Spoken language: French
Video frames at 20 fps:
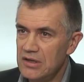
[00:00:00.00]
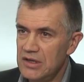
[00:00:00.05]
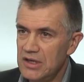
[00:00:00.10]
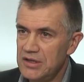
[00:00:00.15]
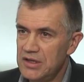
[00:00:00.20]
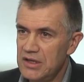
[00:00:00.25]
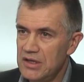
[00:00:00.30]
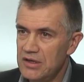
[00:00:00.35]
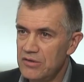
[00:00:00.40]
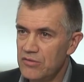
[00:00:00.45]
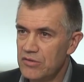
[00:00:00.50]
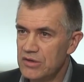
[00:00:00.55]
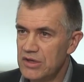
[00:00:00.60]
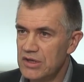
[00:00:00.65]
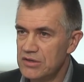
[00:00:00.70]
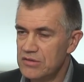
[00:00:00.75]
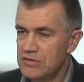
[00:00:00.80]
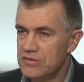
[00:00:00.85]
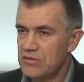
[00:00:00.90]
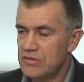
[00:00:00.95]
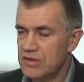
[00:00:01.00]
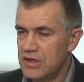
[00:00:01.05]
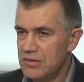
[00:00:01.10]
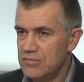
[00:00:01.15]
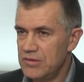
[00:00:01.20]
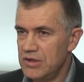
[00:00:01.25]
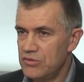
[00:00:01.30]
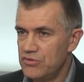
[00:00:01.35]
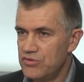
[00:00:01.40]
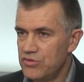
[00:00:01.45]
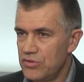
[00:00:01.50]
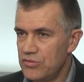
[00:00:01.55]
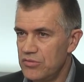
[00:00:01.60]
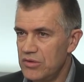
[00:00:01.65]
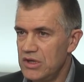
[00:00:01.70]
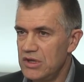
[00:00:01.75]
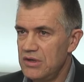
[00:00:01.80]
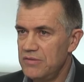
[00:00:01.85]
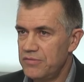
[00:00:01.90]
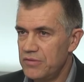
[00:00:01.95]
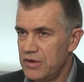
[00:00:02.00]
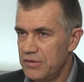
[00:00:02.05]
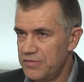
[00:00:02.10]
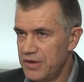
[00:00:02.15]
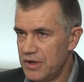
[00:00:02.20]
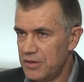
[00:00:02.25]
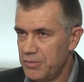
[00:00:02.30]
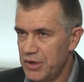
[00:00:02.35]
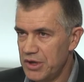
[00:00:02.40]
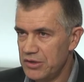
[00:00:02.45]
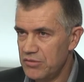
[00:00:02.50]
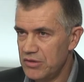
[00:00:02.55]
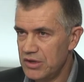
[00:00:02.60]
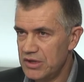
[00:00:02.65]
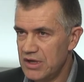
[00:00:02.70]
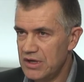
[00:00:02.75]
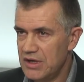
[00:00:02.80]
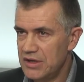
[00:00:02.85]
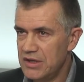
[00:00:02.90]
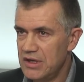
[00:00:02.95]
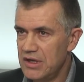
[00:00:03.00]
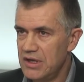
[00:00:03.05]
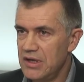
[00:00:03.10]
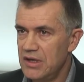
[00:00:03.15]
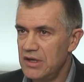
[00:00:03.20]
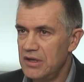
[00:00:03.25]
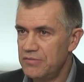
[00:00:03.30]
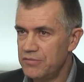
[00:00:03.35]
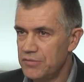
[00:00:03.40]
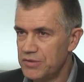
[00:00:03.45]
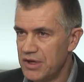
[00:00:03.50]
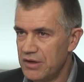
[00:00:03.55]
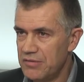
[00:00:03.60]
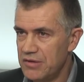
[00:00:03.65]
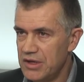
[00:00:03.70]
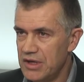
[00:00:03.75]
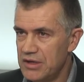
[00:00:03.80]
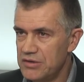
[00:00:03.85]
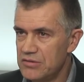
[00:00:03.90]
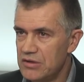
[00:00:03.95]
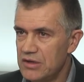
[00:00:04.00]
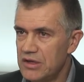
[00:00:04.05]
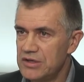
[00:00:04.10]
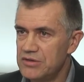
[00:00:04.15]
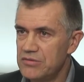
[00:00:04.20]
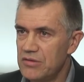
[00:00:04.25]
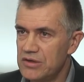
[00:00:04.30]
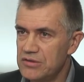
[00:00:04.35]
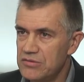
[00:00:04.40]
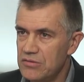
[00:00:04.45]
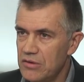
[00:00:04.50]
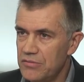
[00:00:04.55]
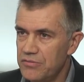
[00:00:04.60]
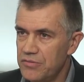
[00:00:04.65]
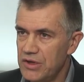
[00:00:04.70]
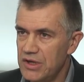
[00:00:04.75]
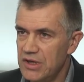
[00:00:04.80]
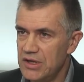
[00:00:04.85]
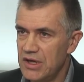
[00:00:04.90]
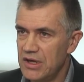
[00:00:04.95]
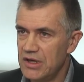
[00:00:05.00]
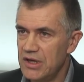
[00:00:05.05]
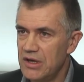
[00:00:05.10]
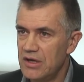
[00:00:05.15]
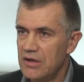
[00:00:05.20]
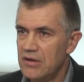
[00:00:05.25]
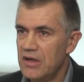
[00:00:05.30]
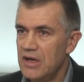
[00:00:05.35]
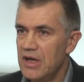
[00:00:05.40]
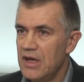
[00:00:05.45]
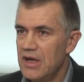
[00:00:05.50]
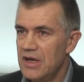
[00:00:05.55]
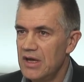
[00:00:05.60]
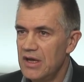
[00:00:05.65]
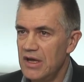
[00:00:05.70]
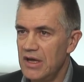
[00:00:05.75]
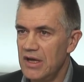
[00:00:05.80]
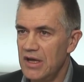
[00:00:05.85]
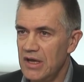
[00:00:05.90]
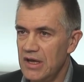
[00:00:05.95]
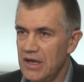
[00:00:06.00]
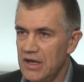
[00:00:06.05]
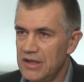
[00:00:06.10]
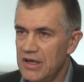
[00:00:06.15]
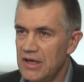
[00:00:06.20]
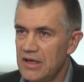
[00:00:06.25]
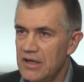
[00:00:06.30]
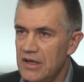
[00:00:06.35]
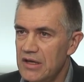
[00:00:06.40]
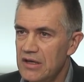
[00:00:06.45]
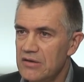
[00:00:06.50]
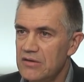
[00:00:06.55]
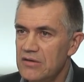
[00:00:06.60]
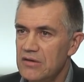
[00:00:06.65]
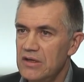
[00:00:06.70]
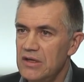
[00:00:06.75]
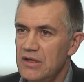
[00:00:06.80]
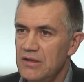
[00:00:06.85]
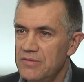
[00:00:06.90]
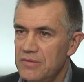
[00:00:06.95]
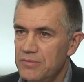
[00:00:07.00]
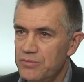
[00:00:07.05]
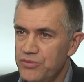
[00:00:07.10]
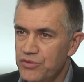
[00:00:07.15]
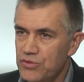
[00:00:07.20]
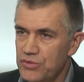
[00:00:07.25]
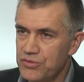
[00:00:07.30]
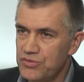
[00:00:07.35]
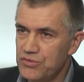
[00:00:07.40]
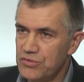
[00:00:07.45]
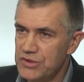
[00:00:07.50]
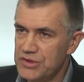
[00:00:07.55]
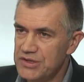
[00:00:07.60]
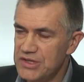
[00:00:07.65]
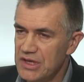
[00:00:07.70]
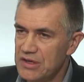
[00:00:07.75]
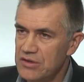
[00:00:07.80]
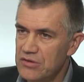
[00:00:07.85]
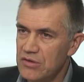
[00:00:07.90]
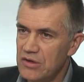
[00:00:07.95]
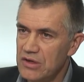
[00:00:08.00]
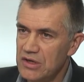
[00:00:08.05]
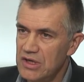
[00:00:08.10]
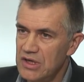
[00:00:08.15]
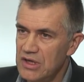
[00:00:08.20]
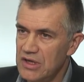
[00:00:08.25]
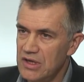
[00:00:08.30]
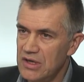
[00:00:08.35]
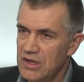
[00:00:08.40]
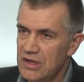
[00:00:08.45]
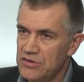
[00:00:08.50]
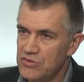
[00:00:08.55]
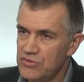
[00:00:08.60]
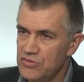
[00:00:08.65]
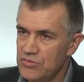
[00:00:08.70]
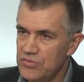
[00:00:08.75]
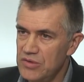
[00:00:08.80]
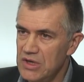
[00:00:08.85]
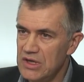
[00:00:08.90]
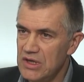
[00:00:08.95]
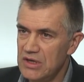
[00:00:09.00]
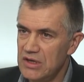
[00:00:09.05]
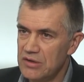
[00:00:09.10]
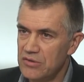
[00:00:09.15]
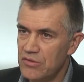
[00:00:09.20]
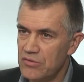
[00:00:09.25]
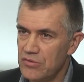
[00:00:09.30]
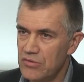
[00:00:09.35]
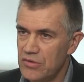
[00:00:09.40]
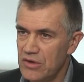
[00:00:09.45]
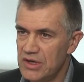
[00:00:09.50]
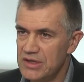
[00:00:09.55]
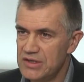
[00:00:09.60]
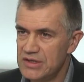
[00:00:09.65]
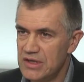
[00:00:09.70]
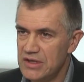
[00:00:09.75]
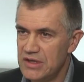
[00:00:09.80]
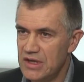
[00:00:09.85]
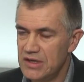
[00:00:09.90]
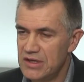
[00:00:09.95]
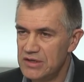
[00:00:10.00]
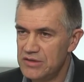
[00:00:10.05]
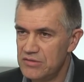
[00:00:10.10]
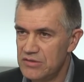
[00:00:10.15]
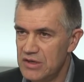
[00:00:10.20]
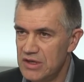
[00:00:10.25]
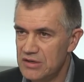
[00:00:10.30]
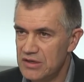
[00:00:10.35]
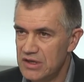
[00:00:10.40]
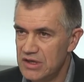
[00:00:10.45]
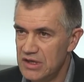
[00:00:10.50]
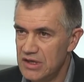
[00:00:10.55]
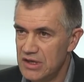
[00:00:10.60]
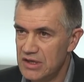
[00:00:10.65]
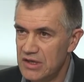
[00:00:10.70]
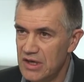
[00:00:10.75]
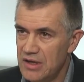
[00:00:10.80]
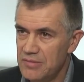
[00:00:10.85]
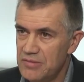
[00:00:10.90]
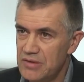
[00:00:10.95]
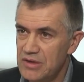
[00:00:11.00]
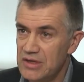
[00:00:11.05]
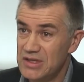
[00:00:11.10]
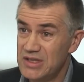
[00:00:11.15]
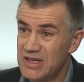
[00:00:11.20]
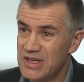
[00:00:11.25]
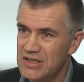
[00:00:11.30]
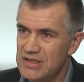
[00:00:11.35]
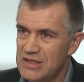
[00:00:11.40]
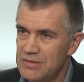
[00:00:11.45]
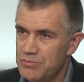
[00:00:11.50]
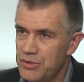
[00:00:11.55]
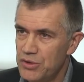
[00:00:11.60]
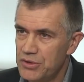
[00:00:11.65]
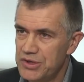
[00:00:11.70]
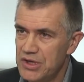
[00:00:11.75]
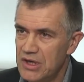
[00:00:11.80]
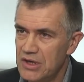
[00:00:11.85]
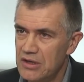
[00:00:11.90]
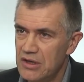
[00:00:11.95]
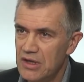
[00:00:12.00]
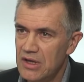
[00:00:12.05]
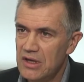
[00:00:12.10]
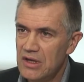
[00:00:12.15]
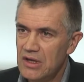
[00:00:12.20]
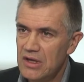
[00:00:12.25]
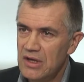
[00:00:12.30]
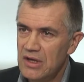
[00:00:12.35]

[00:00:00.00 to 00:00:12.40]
Il y a des négos qui se sont terminés aujourd'hui. Il faut les faire perdurer dans l'année. Il faut travailler sur la restauration à foyer derrière. Et, et derrière, pour tout le secteur qui est soumis à la concurrence internationale, qui est quand même très important